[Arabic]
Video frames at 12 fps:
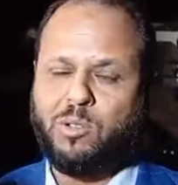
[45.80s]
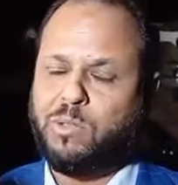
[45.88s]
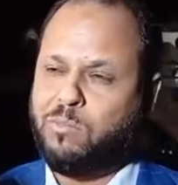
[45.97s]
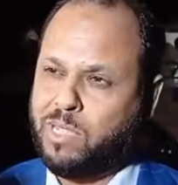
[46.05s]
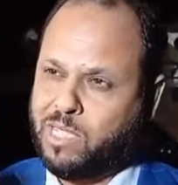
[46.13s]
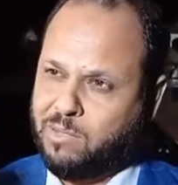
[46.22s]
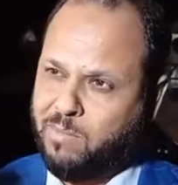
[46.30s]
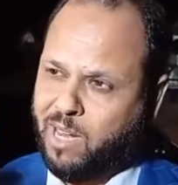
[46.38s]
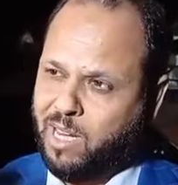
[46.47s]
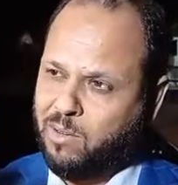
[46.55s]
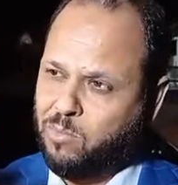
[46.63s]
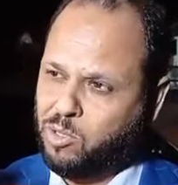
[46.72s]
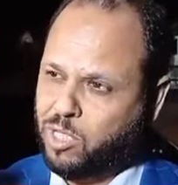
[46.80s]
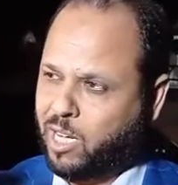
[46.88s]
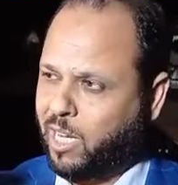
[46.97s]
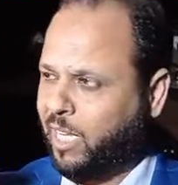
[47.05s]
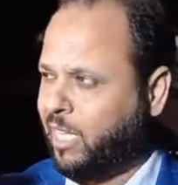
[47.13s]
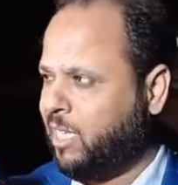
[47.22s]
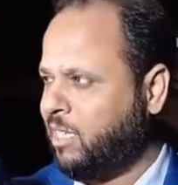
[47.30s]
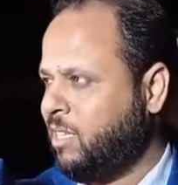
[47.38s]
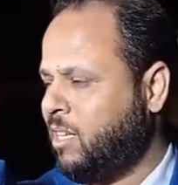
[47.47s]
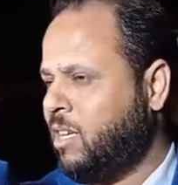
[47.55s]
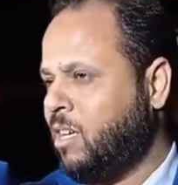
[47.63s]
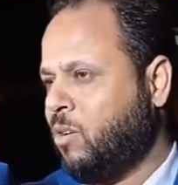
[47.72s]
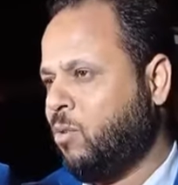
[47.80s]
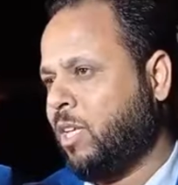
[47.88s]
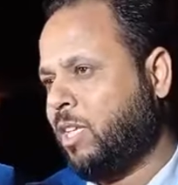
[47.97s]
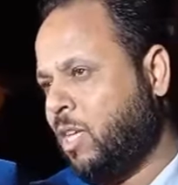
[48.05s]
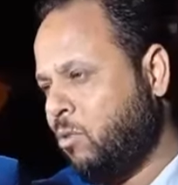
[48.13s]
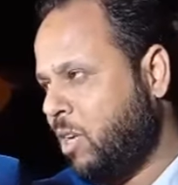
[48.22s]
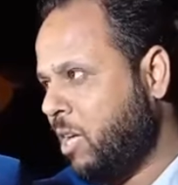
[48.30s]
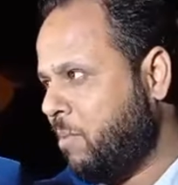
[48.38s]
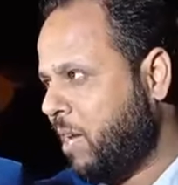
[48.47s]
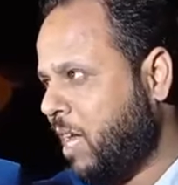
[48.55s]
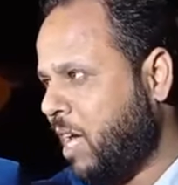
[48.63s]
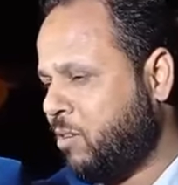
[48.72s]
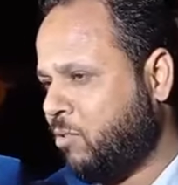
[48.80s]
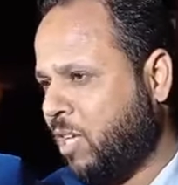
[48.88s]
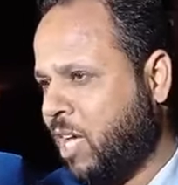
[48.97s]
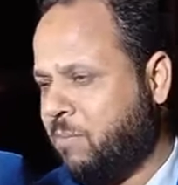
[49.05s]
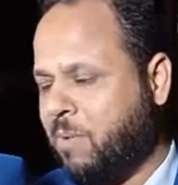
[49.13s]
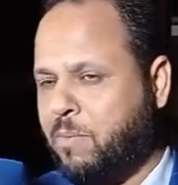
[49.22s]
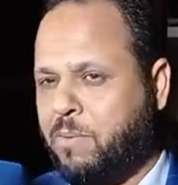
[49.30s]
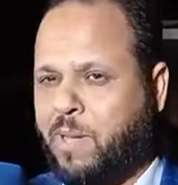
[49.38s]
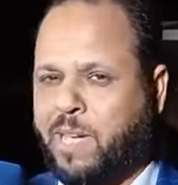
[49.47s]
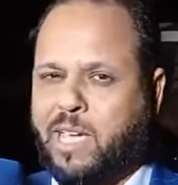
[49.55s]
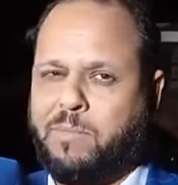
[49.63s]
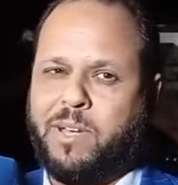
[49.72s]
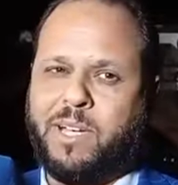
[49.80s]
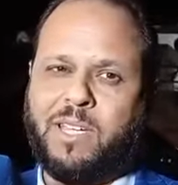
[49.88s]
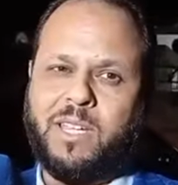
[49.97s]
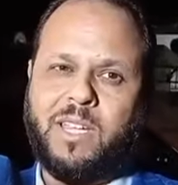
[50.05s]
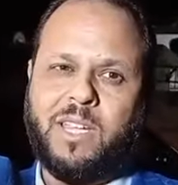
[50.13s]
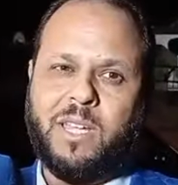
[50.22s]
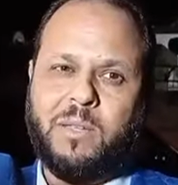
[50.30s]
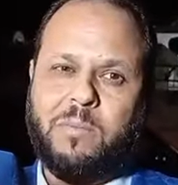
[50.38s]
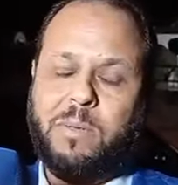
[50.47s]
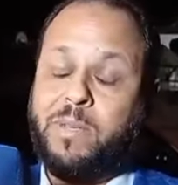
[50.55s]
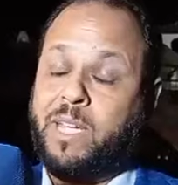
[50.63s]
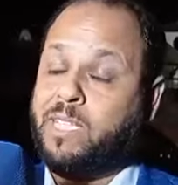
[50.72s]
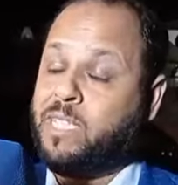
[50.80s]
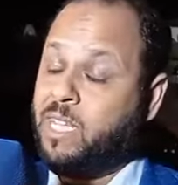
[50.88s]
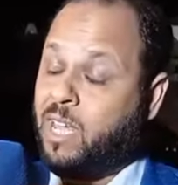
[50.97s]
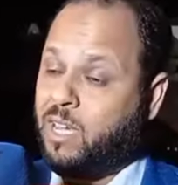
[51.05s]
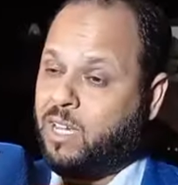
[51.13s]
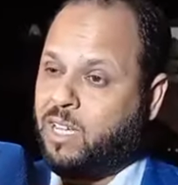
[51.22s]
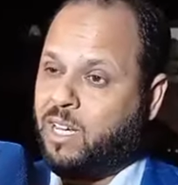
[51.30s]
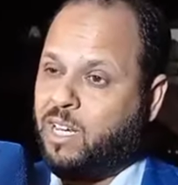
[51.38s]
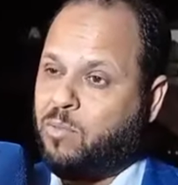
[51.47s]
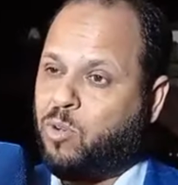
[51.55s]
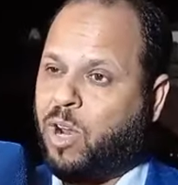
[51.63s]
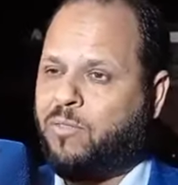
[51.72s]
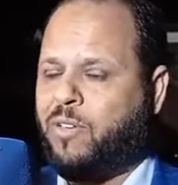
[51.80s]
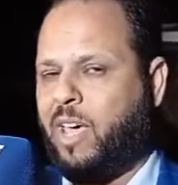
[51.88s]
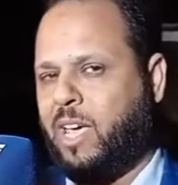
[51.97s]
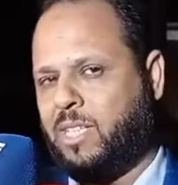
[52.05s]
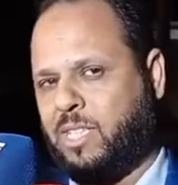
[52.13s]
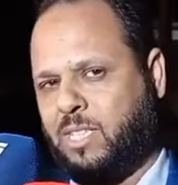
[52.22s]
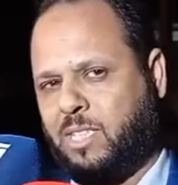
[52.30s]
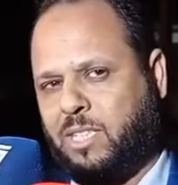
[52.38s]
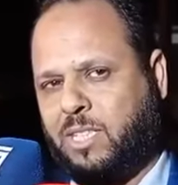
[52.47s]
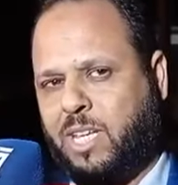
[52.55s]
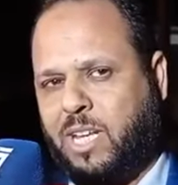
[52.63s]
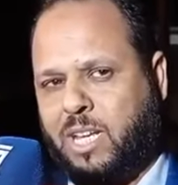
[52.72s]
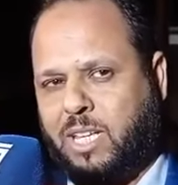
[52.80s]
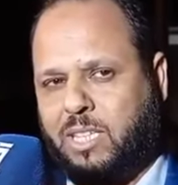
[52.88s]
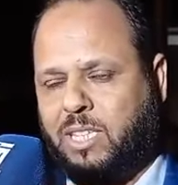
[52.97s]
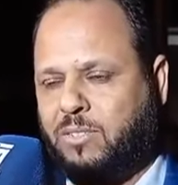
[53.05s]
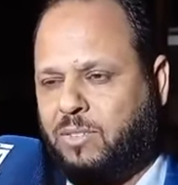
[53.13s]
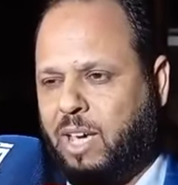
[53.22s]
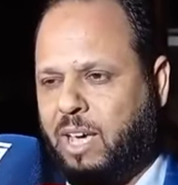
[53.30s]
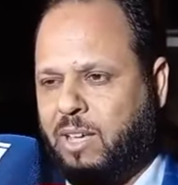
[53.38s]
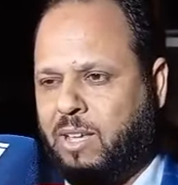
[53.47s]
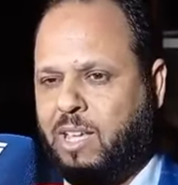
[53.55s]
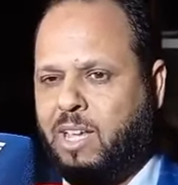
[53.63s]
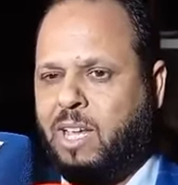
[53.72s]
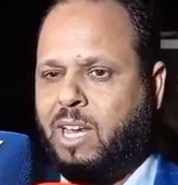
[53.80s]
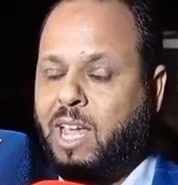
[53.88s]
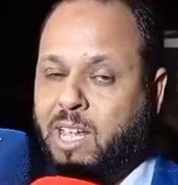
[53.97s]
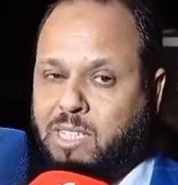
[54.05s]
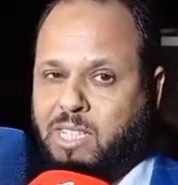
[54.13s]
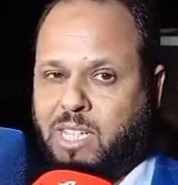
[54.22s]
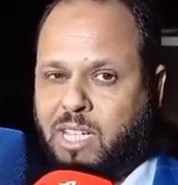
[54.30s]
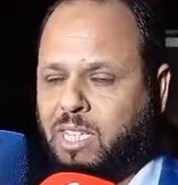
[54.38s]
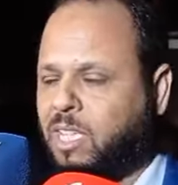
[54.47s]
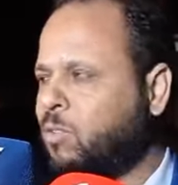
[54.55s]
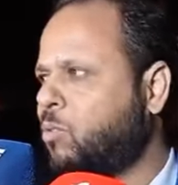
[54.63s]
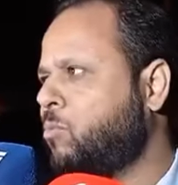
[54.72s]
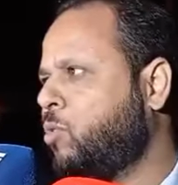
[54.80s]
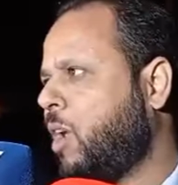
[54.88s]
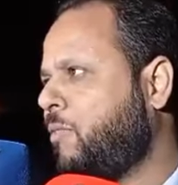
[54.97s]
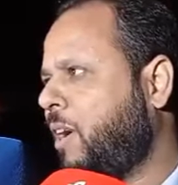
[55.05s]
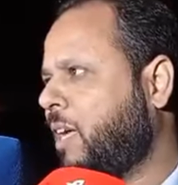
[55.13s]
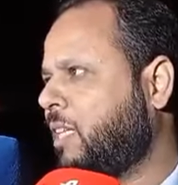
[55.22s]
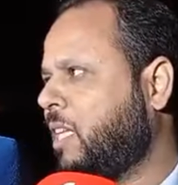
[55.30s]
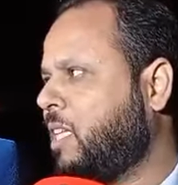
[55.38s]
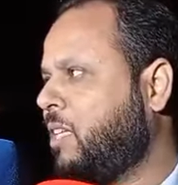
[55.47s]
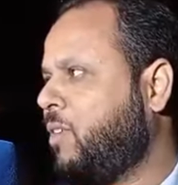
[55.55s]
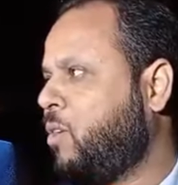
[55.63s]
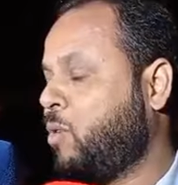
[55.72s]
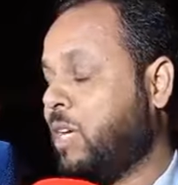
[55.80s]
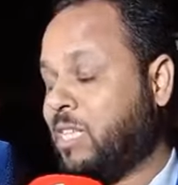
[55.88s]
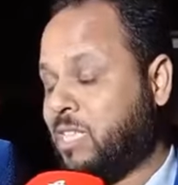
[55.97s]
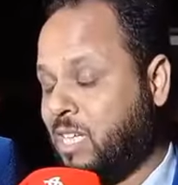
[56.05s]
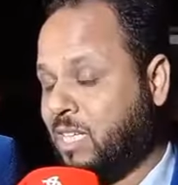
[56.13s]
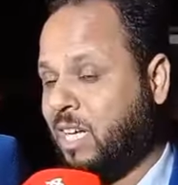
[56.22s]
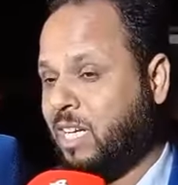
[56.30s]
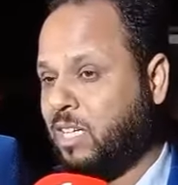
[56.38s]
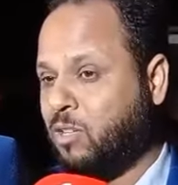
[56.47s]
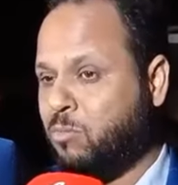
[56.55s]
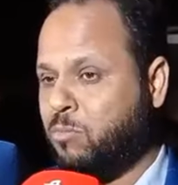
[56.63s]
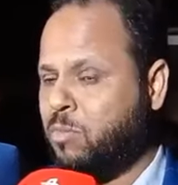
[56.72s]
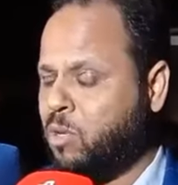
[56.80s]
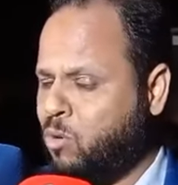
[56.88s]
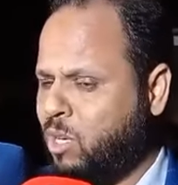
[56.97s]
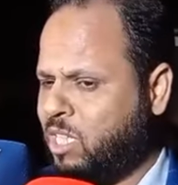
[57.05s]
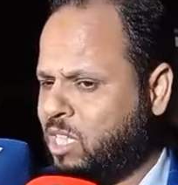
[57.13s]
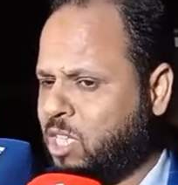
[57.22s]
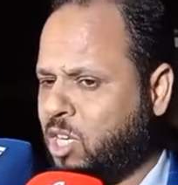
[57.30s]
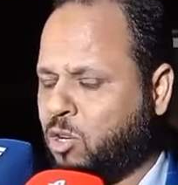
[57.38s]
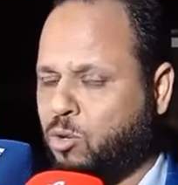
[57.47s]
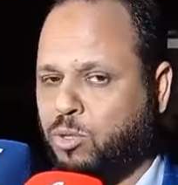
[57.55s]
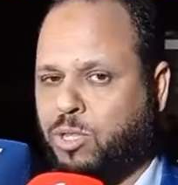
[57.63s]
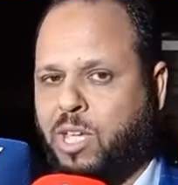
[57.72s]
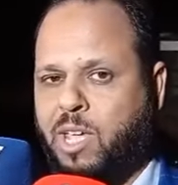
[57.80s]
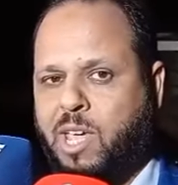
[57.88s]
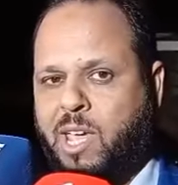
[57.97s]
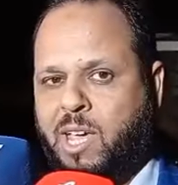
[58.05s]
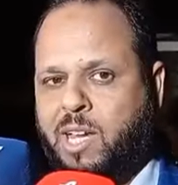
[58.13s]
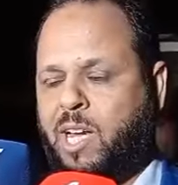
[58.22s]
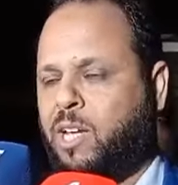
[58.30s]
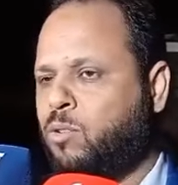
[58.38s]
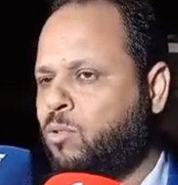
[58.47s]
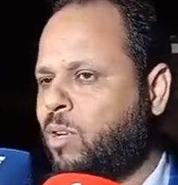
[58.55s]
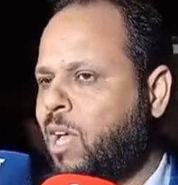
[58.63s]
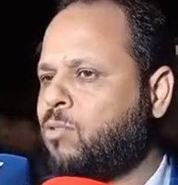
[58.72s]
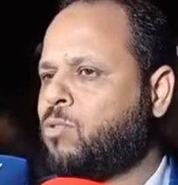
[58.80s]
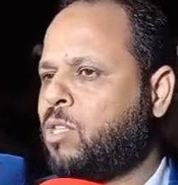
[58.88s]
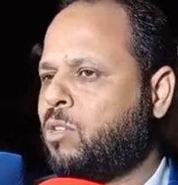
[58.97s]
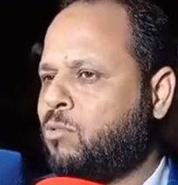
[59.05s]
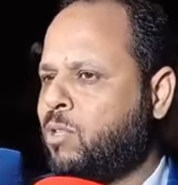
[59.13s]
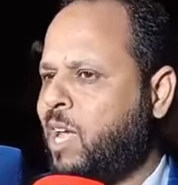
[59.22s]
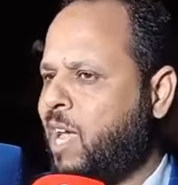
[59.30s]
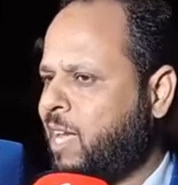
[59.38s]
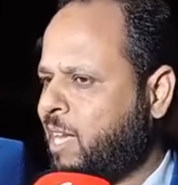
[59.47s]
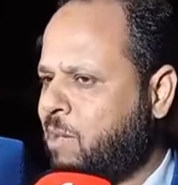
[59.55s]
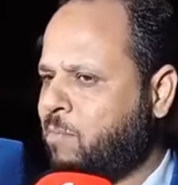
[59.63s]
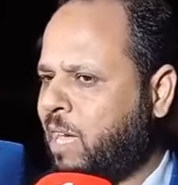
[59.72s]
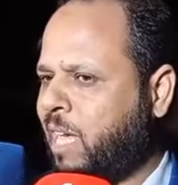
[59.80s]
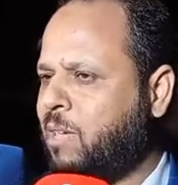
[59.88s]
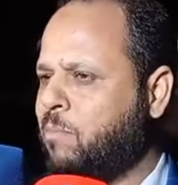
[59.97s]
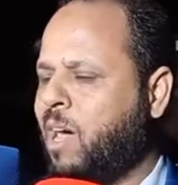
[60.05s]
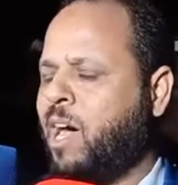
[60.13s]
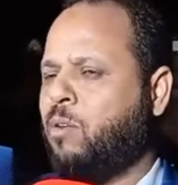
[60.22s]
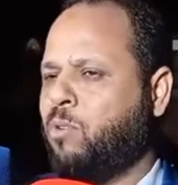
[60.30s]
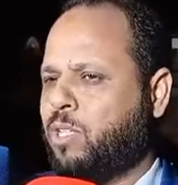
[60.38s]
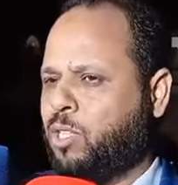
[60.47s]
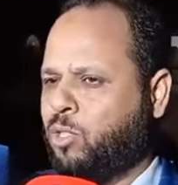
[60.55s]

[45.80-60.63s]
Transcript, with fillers: تم الاستماع للمصرحين وادوا اليمين القانونيه امام المحكمه بمعنى دزنا للمرافعات ديال الدفاع الان تتغطيو المرافعات ديال الدفاع وكيتضح لكم بكل تجرد نحن لا نصدر هنا احكام قيمه ولا